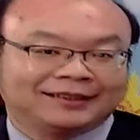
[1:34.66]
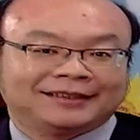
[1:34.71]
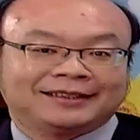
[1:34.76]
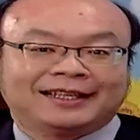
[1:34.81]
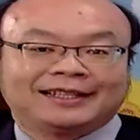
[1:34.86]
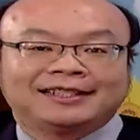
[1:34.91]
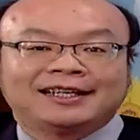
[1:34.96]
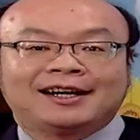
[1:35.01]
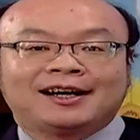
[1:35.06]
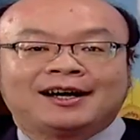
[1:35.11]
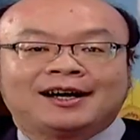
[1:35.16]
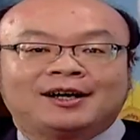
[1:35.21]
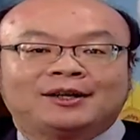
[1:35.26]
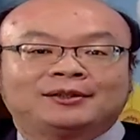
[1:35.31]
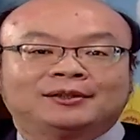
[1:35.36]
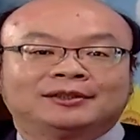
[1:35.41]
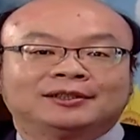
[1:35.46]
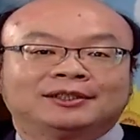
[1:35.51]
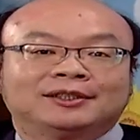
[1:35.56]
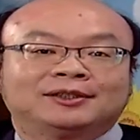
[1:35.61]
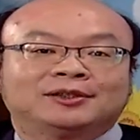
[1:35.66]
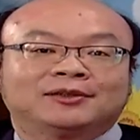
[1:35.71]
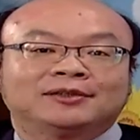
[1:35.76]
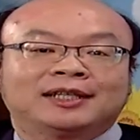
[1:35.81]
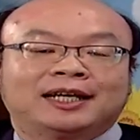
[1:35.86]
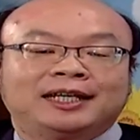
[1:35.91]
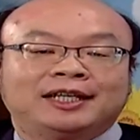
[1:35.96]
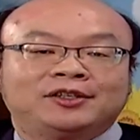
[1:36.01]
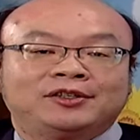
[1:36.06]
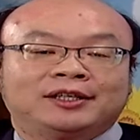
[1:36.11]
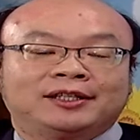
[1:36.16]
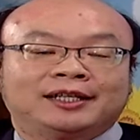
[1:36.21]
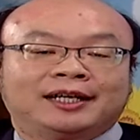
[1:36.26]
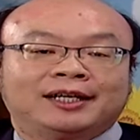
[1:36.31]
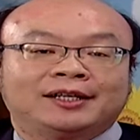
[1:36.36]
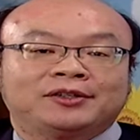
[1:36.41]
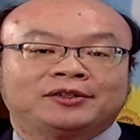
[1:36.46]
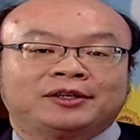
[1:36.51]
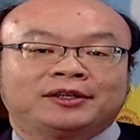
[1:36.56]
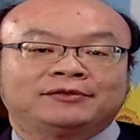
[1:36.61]
大家好，我是中山医学
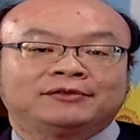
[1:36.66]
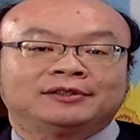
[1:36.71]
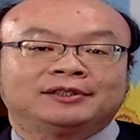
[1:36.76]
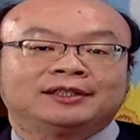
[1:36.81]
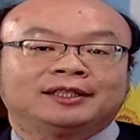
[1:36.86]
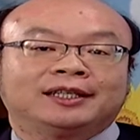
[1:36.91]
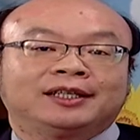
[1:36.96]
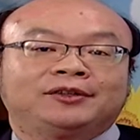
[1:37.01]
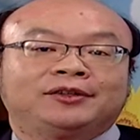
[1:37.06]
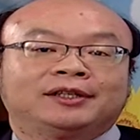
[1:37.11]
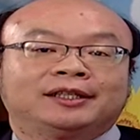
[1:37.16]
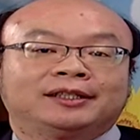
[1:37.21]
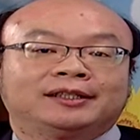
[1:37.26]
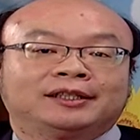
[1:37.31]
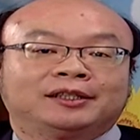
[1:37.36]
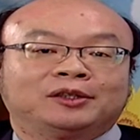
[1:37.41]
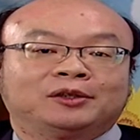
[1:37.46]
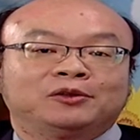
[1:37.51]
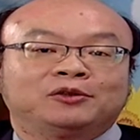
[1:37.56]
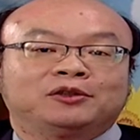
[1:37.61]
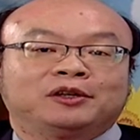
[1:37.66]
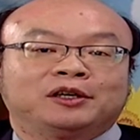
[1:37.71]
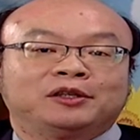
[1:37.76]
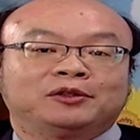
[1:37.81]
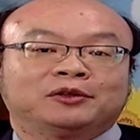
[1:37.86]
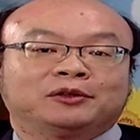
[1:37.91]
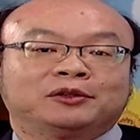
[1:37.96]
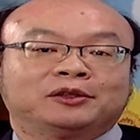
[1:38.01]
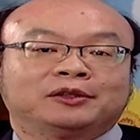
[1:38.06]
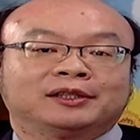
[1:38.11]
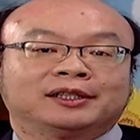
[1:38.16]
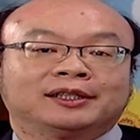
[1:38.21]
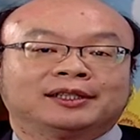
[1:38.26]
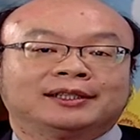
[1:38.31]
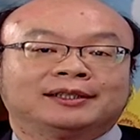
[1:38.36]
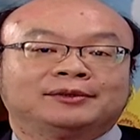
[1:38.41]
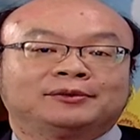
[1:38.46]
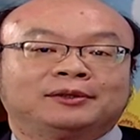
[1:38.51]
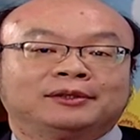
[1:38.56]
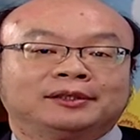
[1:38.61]
大学附设医院儿童血液肿瘤
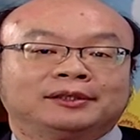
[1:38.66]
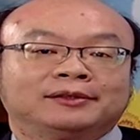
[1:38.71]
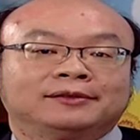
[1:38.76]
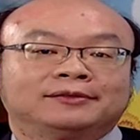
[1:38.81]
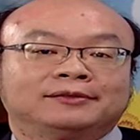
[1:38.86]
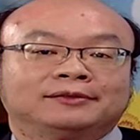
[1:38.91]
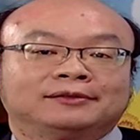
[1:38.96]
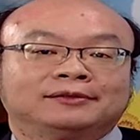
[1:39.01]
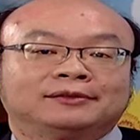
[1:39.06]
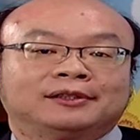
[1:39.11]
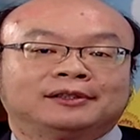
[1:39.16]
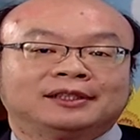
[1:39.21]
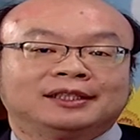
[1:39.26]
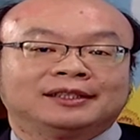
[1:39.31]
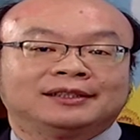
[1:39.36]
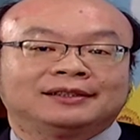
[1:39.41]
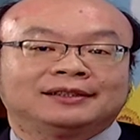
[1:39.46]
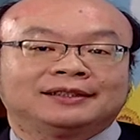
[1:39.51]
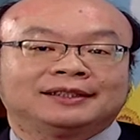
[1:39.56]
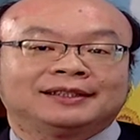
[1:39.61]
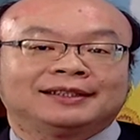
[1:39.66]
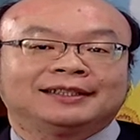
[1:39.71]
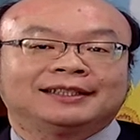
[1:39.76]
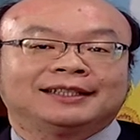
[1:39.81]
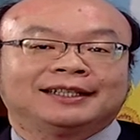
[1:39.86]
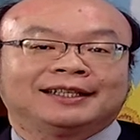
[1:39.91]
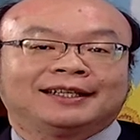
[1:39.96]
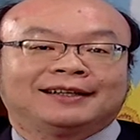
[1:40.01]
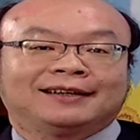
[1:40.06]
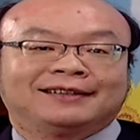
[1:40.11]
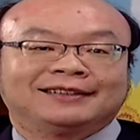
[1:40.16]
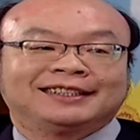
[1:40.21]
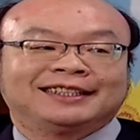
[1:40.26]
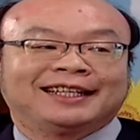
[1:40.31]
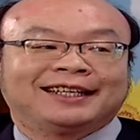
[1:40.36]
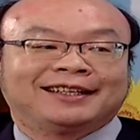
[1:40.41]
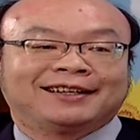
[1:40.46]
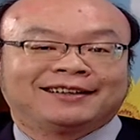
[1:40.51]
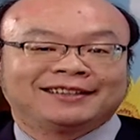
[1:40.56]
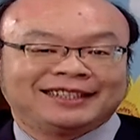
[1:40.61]
科翁德福翁医师。好，今天
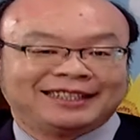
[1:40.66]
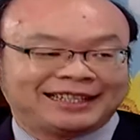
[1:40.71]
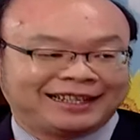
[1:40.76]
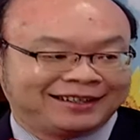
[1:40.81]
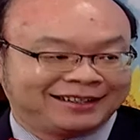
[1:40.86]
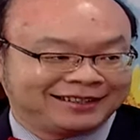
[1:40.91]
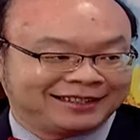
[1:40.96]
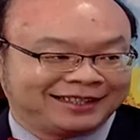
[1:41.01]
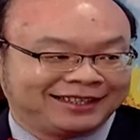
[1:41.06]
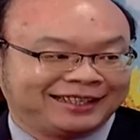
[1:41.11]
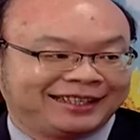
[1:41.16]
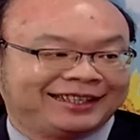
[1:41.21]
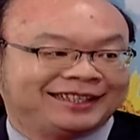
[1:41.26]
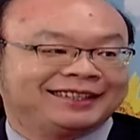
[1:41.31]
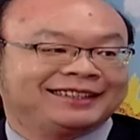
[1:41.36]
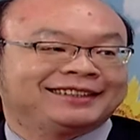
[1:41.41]
很高兴来到这里。